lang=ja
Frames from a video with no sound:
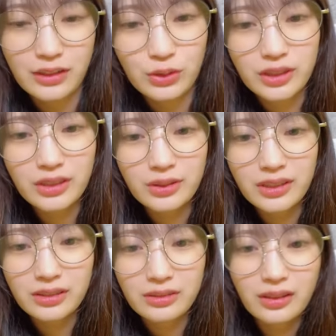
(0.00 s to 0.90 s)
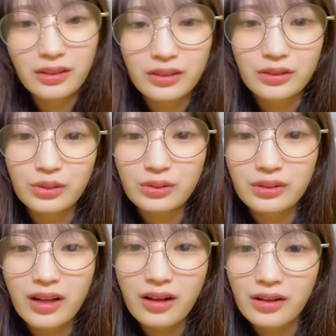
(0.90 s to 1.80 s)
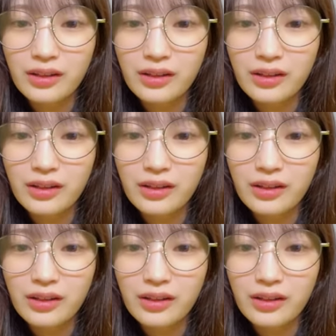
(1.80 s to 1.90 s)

後ろにいるかが、そう、なんか